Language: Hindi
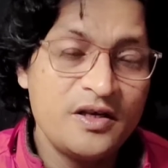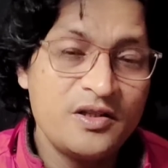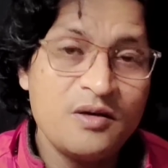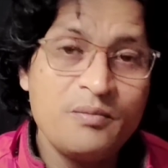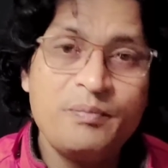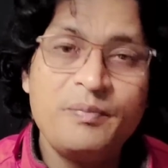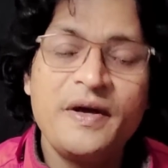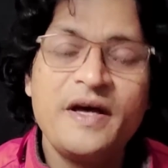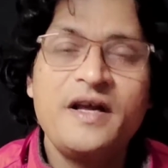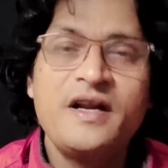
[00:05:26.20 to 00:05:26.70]

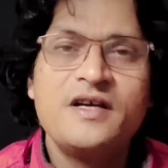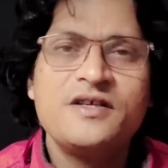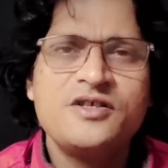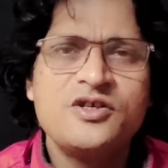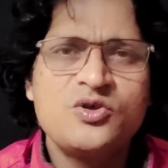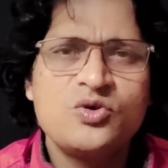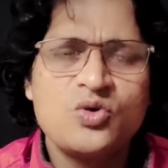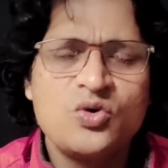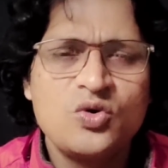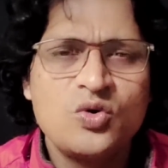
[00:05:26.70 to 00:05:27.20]
एकदम पैर
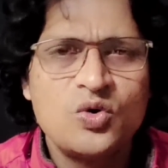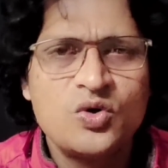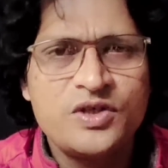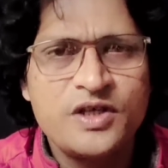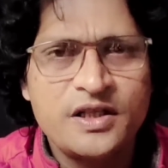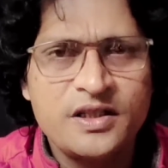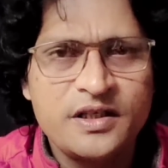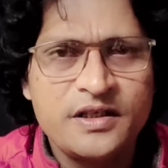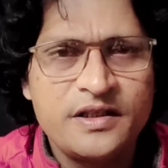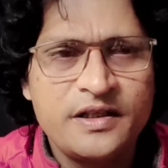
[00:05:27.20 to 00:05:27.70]
ऐसे सुन्न हो
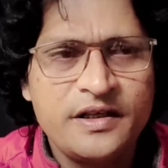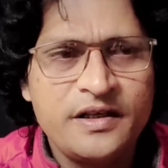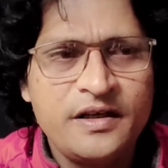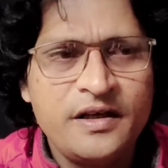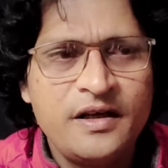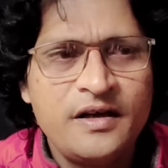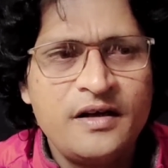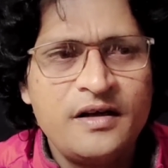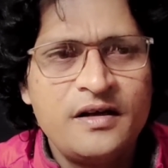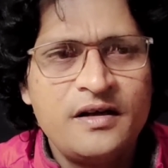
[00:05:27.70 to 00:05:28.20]
जाते थे
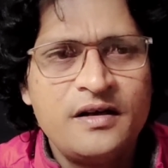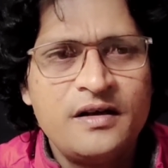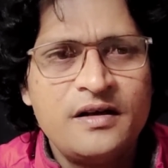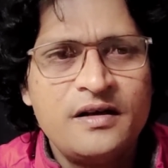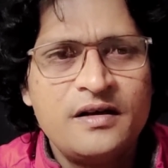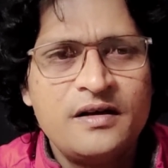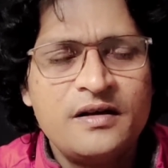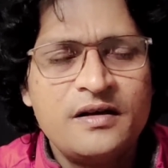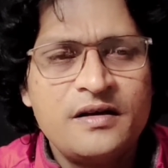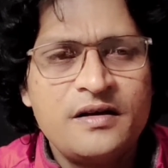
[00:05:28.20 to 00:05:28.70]

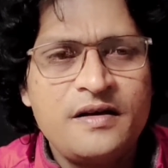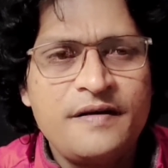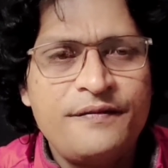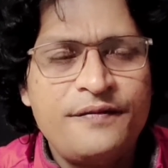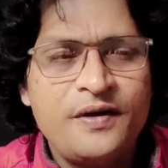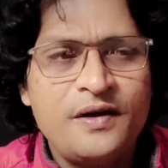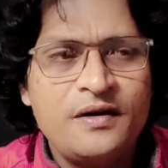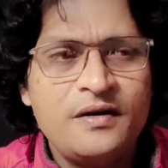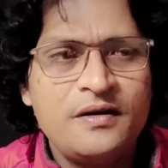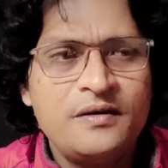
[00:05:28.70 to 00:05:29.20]
कि
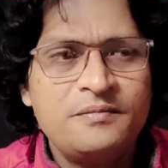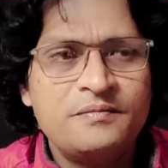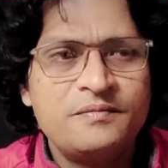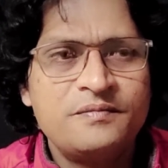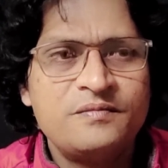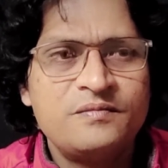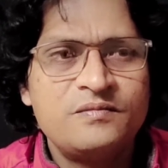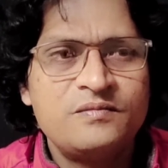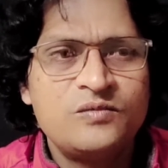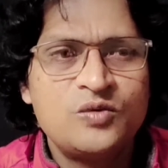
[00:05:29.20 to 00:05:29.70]
फिर
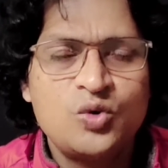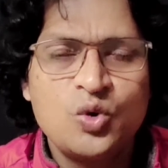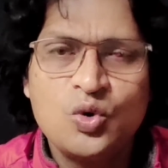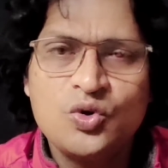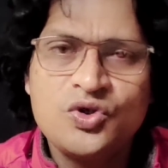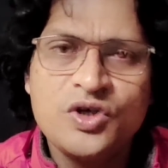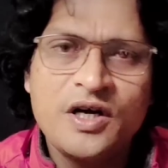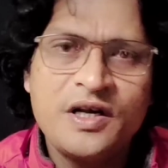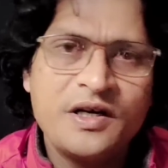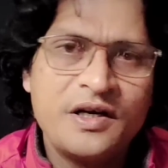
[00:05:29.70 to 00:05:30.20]

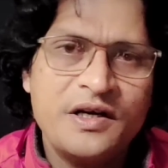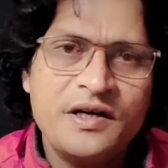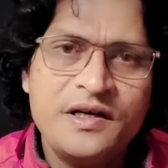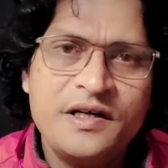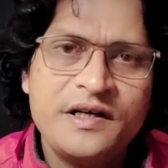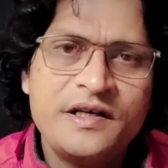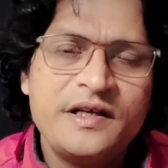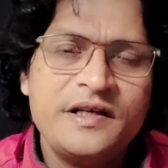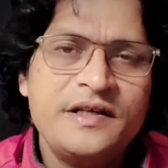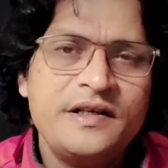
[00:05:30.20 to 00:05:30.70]
दो चार
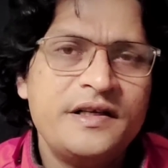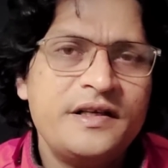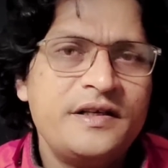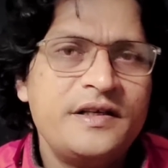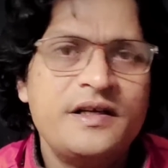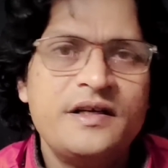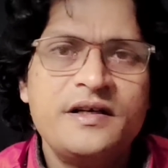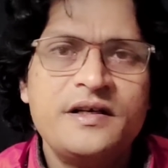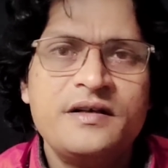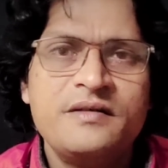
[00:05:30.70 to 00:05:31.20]
घंटे के लिए
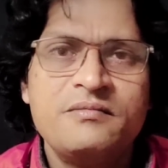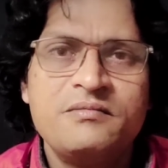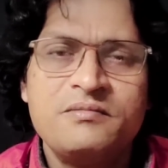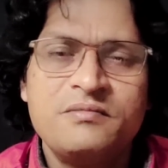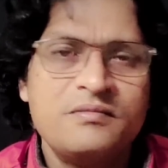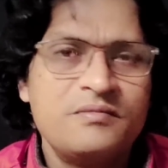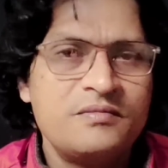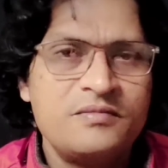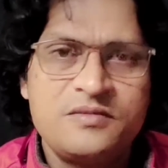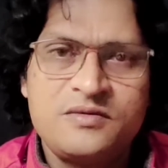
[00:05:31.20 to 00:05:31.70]
ये
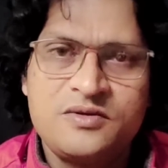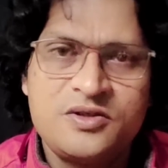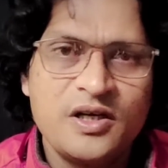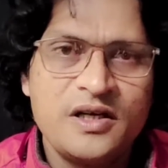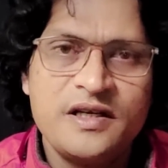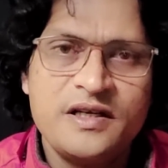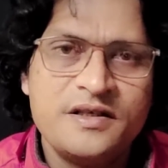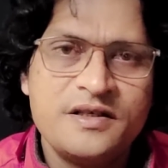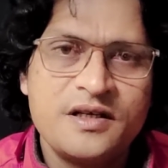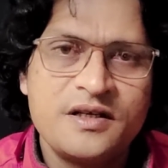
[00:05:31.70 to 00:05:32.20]

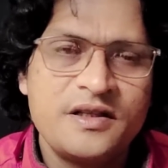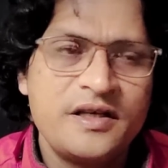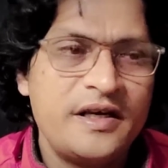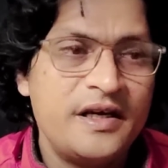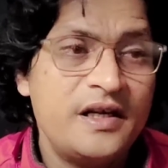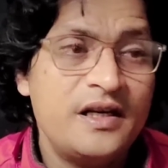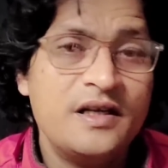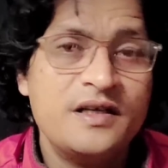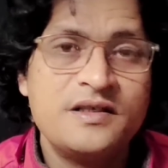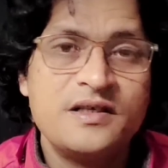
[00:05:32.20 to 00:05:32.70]
चल नहीं
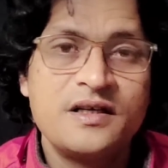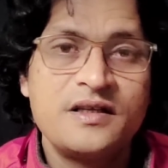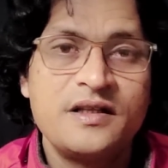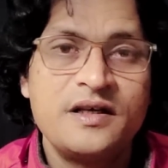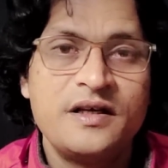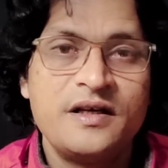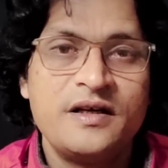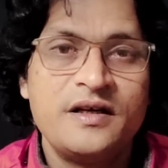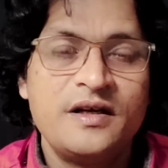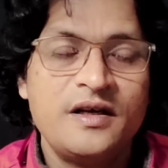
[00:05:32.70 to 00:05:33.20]
सकते हिल नहीं
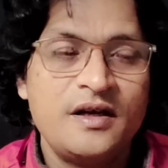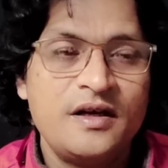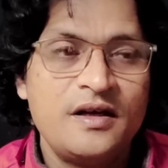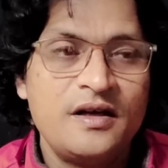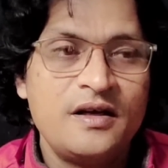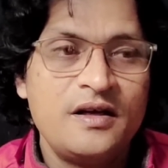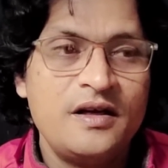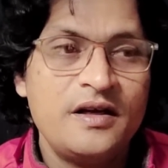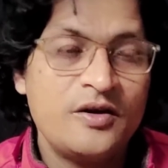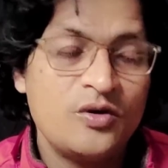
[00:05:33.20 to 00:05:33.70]
सकते
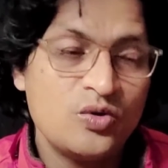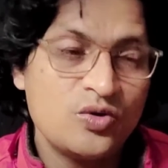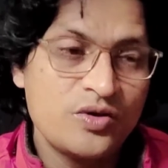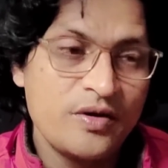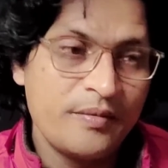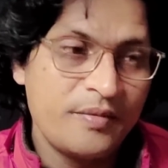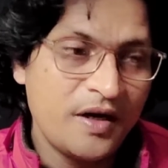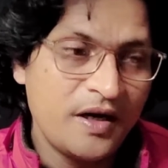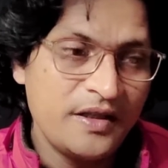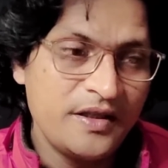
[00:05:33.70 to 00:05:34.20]
लेकिन
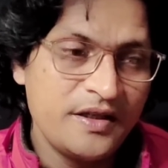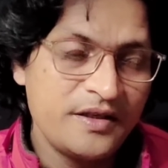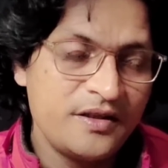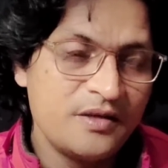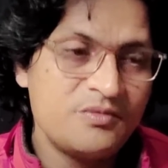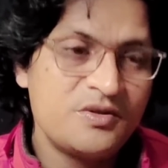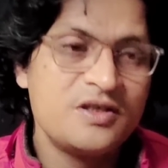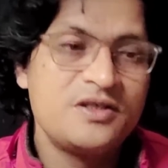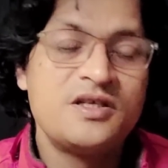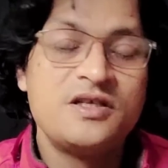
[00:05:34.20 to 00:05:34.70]
उसके बाद
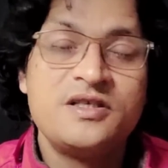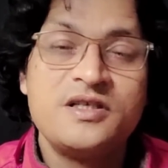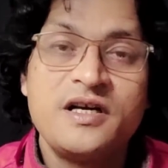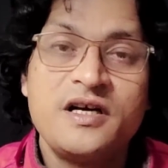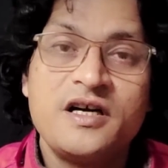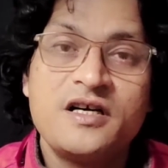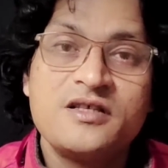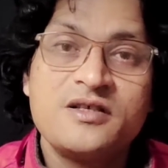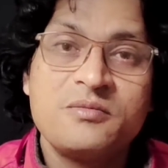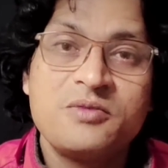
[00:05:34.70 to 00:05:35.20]
एकदम से
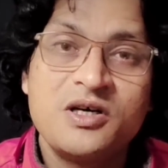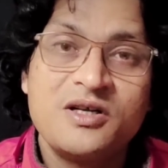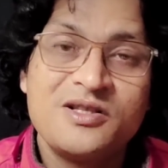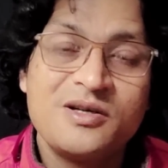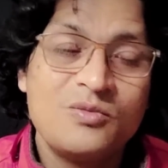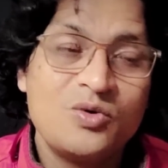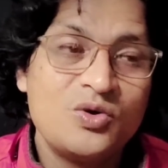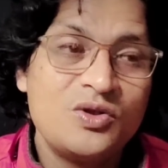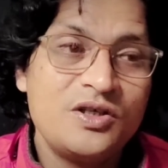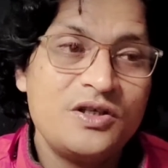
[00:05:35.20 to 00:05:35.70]
झंझनाट जब
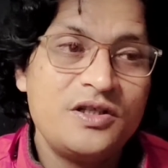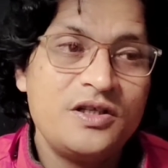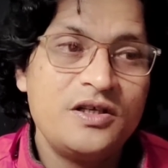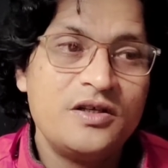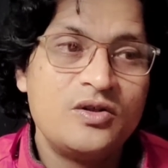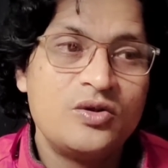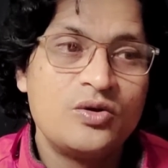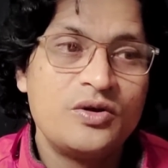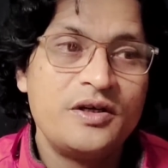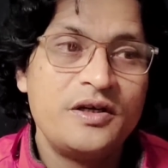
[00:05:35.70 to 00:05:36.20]
ख़त्म होती
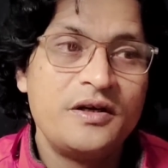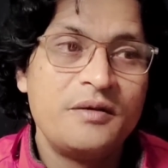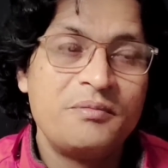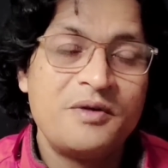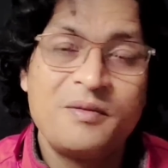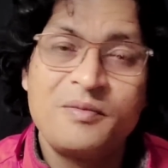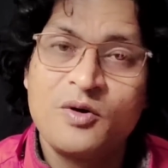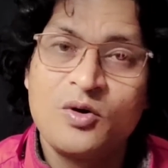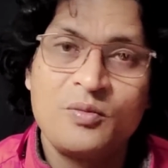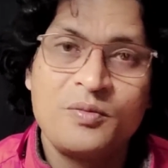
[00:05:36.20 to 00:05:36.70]
थी तो ये
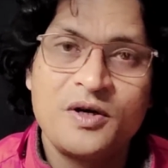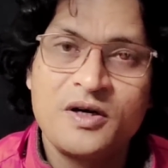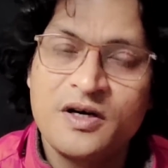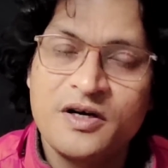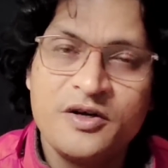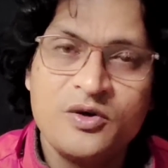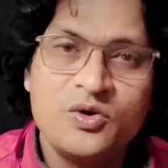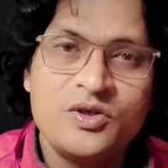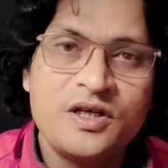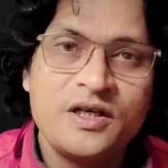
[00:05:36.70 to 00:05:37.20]
अपने पैरों पर
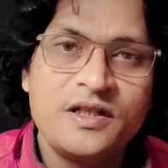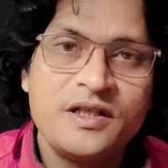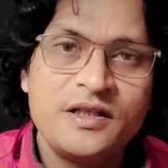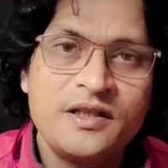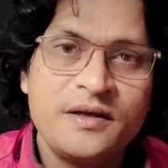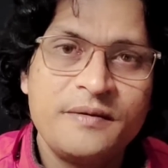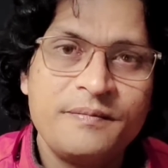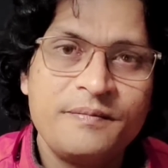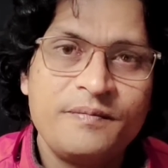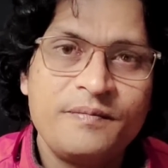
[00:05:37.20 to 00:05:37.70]
खड़े हो
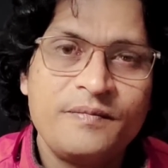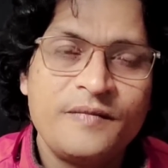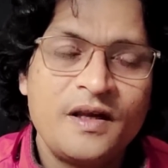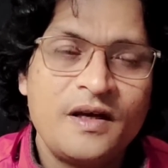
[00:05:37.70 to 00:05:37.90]
जाते थे